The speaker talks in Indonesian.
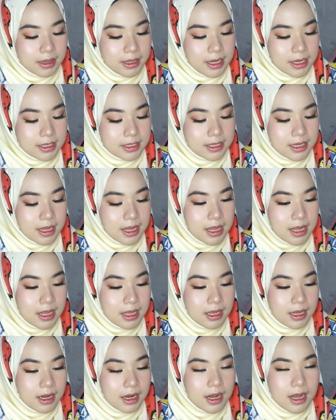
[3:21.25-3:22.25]
tadi
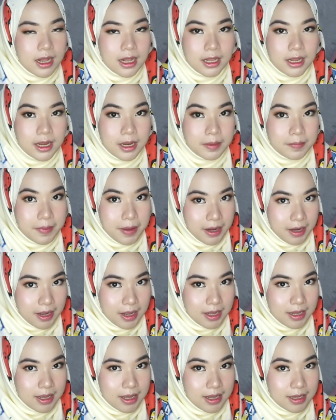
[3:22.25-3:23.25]
kalian
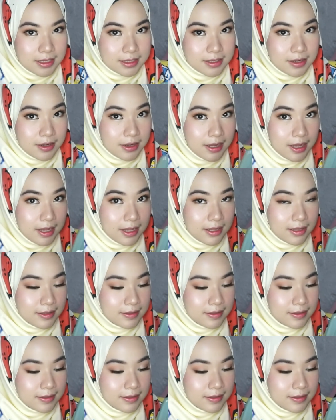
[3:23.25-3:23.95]
pakai guys, oke? Okay?